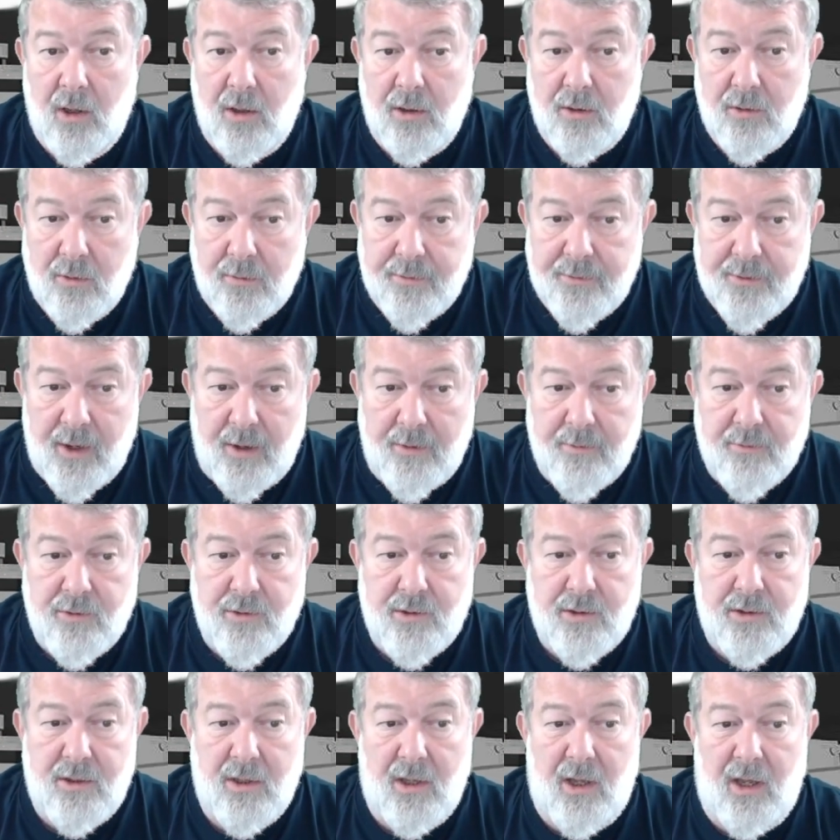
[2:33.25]
Ну, потому
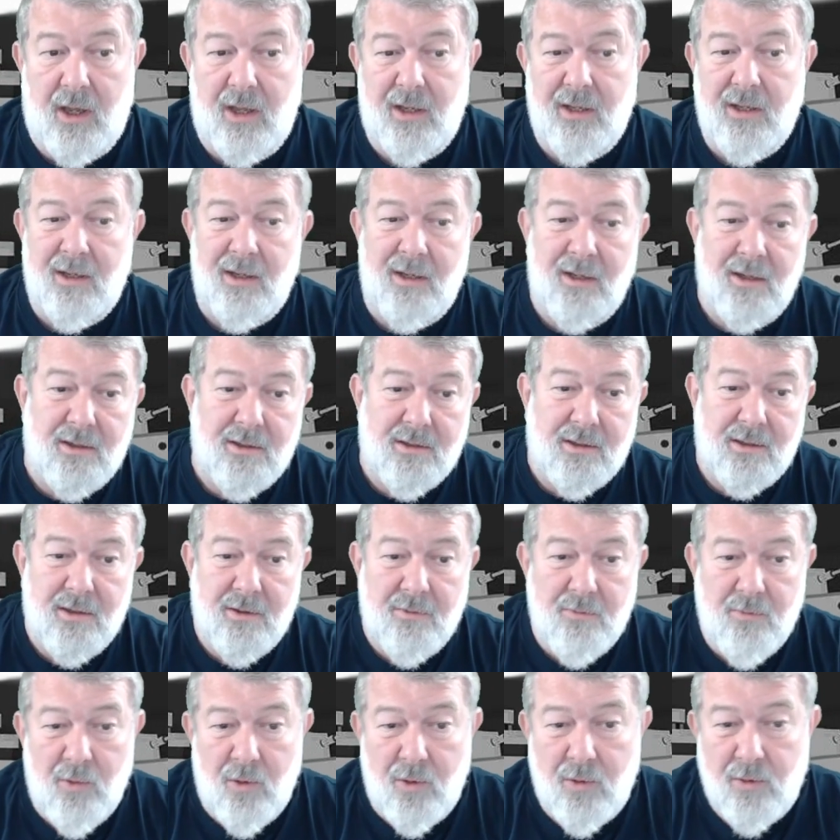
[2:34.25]
что они же не
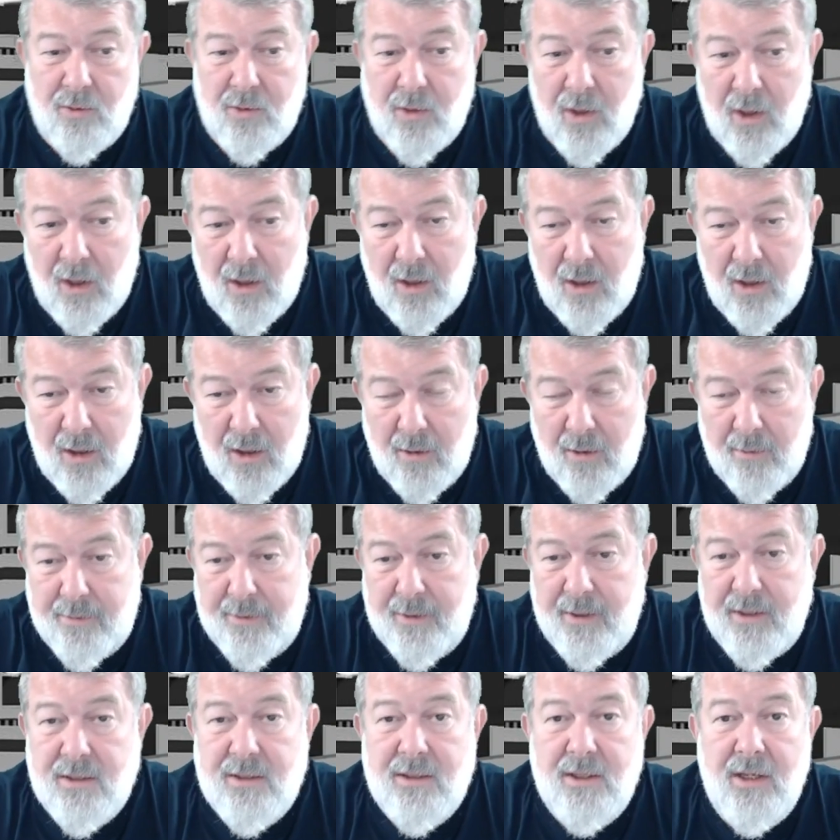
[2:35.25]
могут
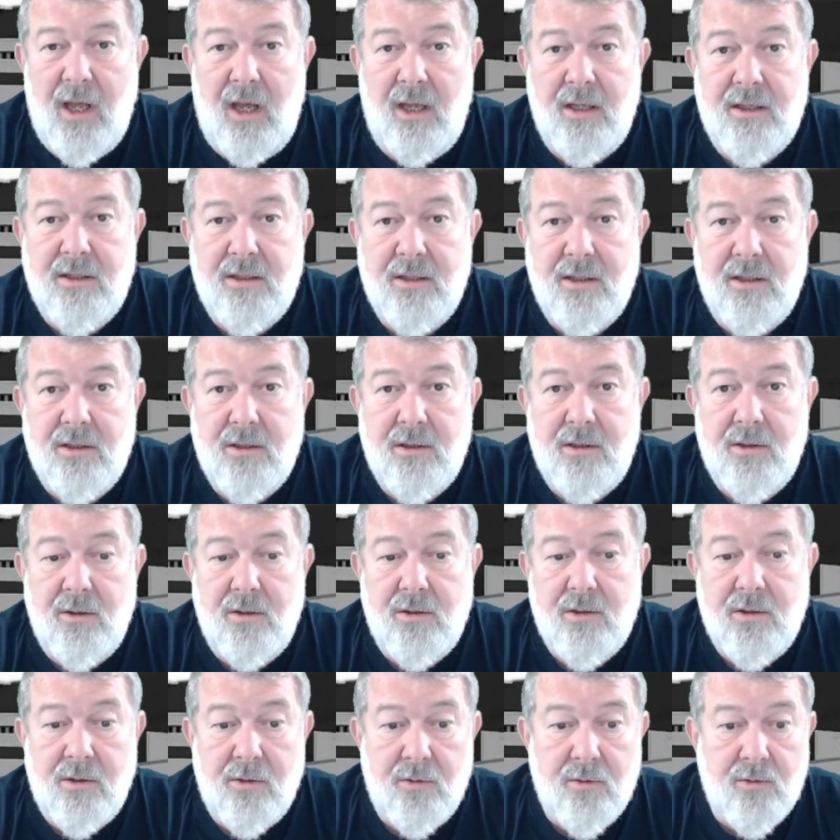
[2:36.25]
признаться, что
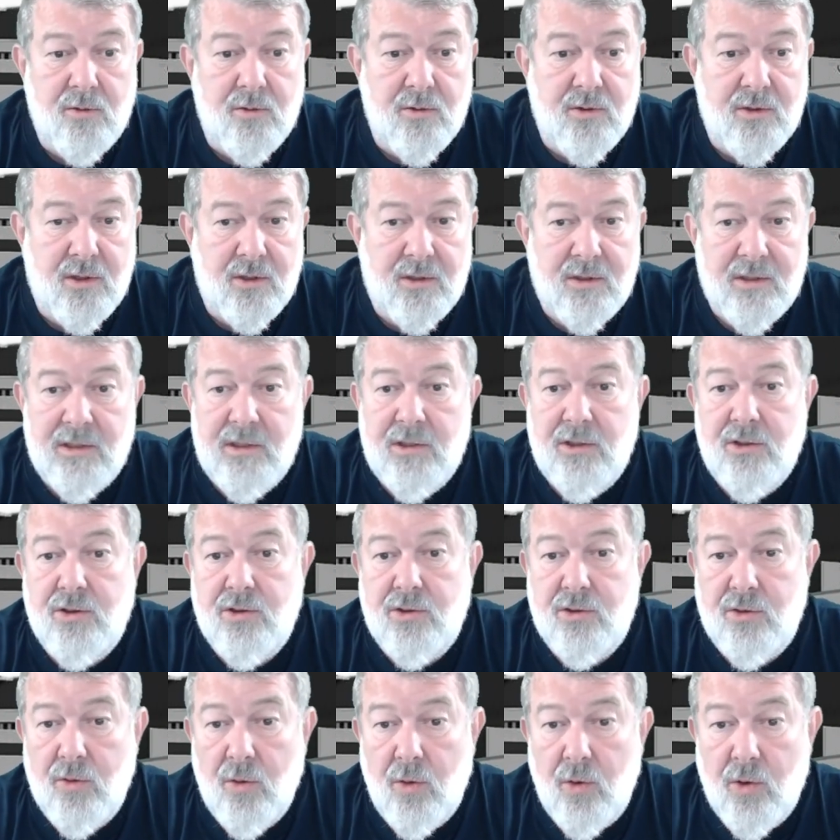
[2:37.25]
служат
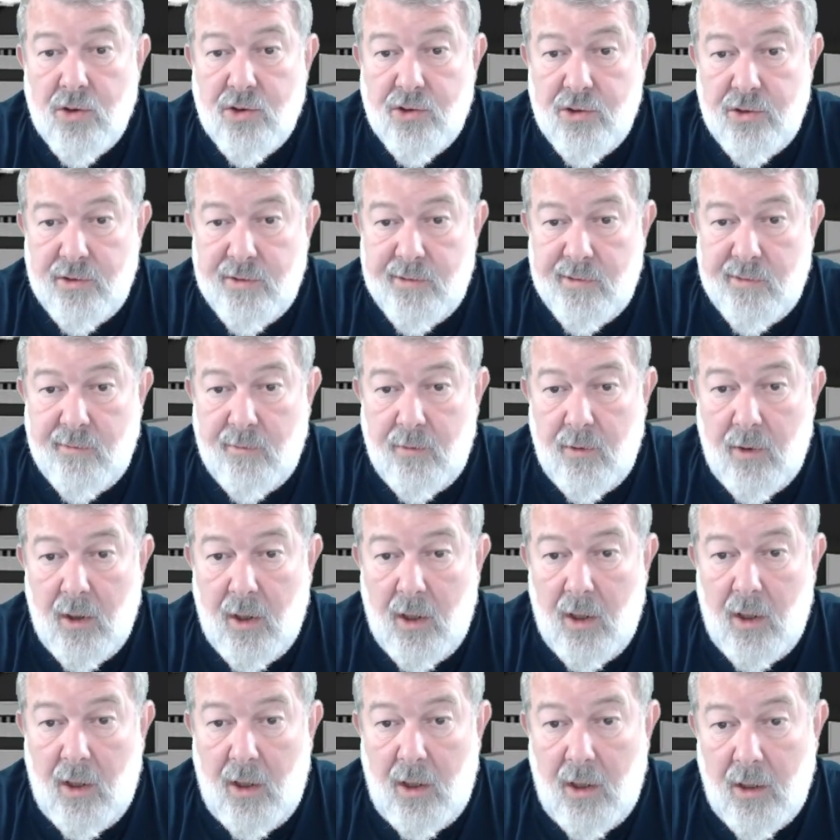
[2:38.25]
ничтожеству.
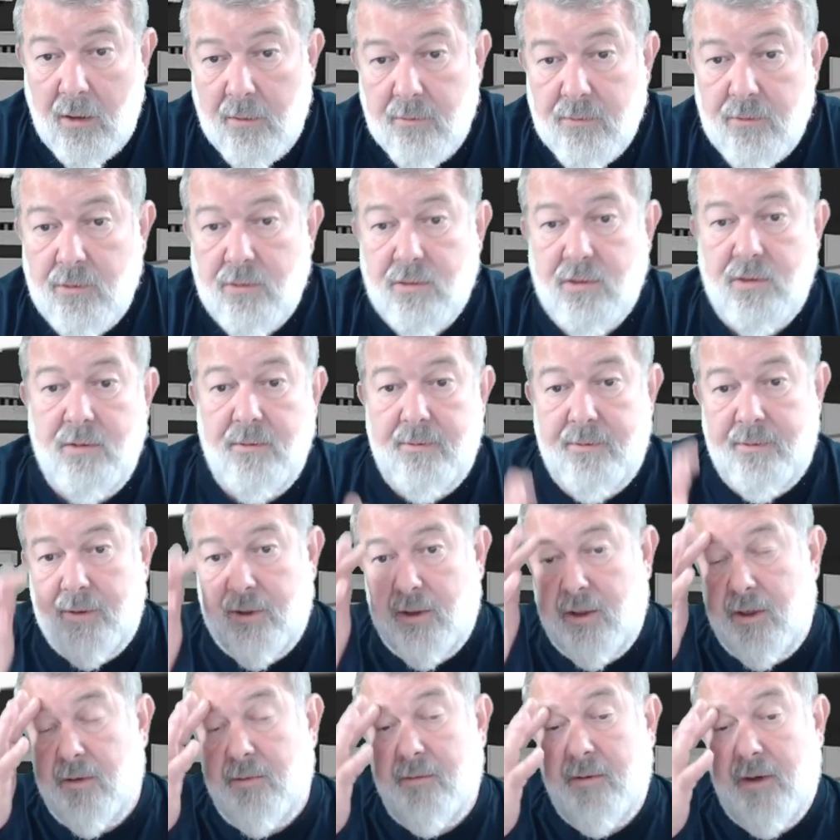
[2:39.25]
Им нужно
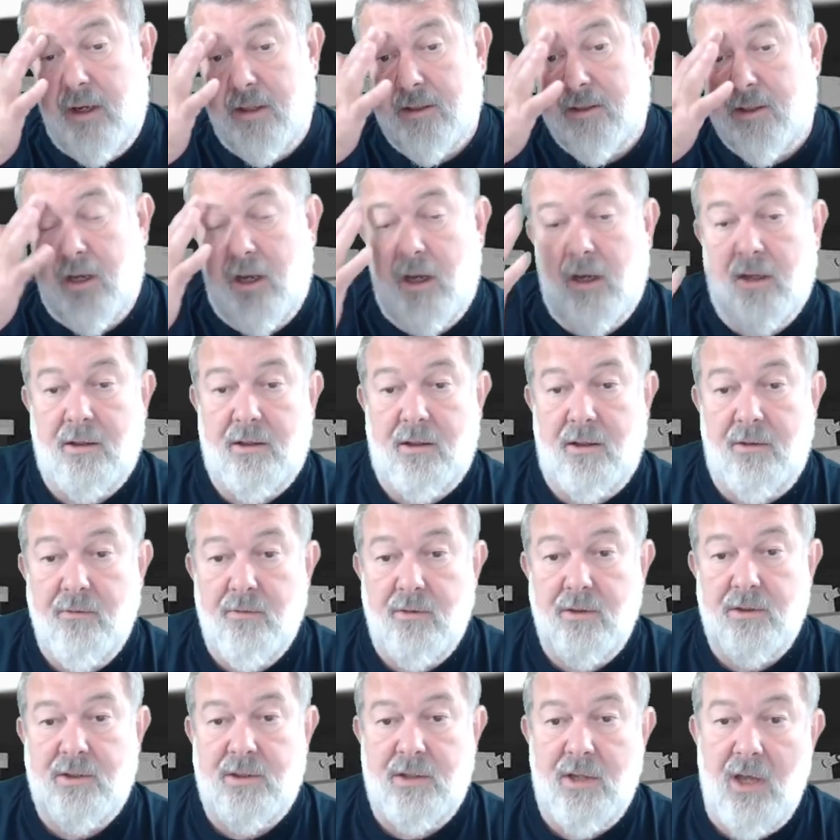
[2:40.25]
поднимать как-то
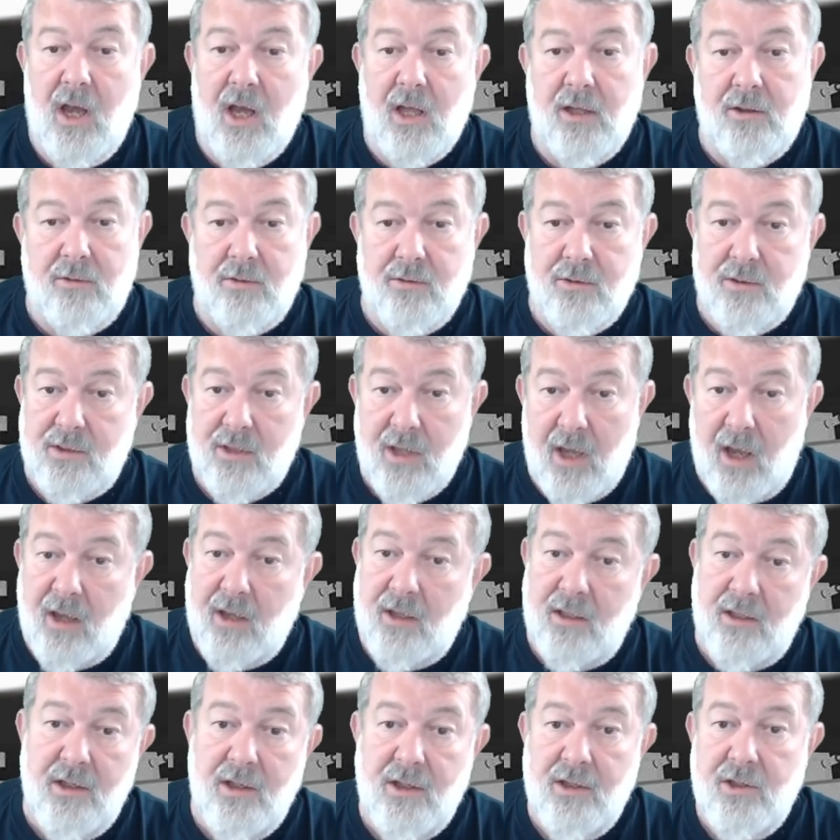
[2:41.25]
его статус. Да,
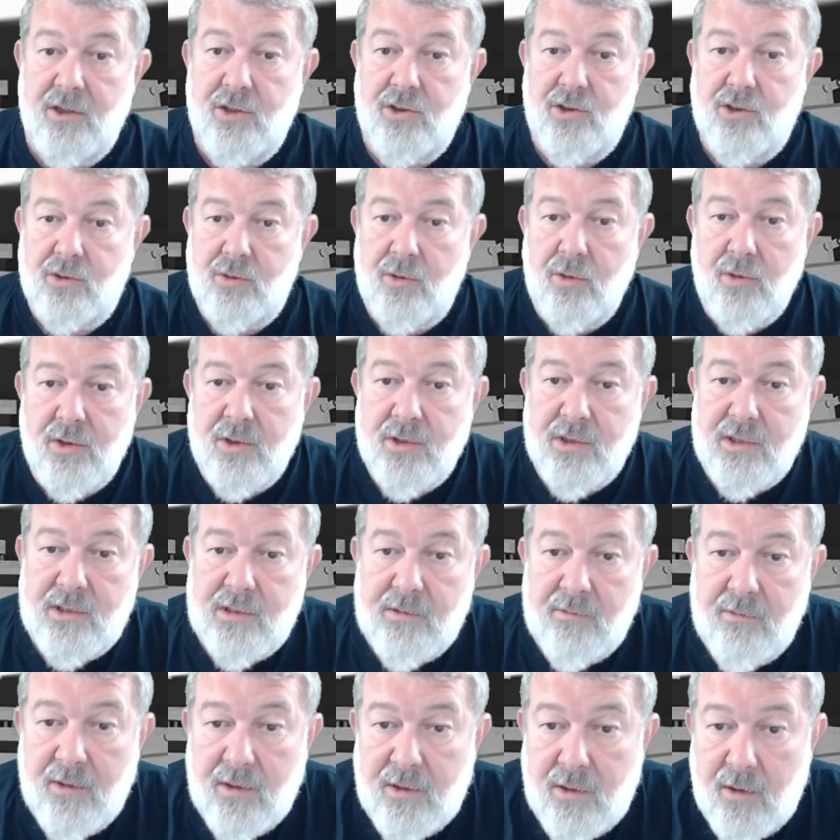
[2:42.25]
это не
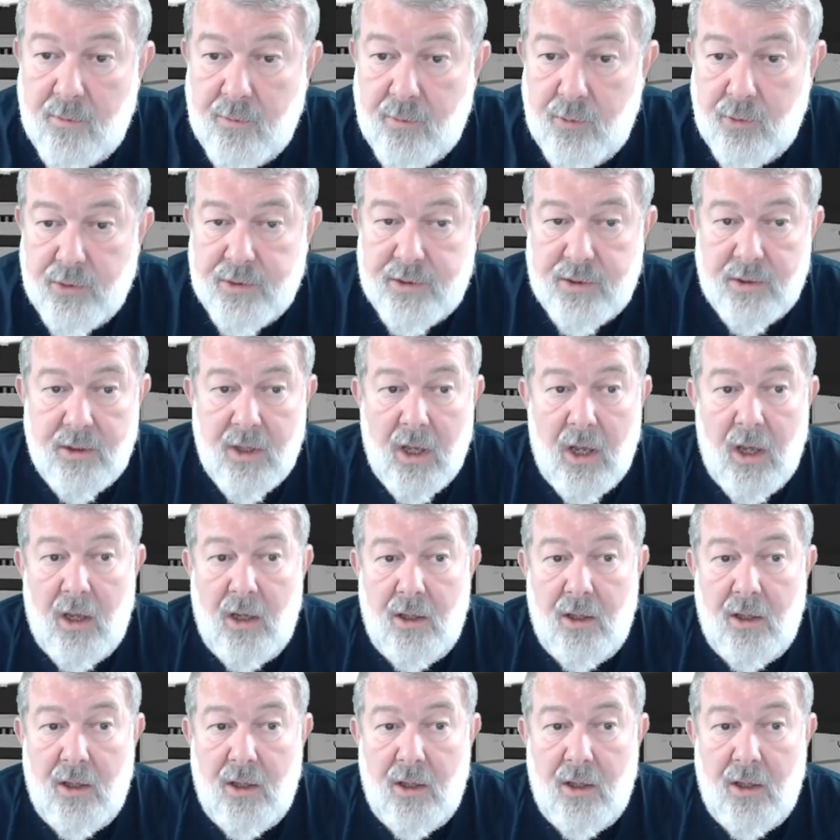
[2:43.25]
ничтожество, это Путин.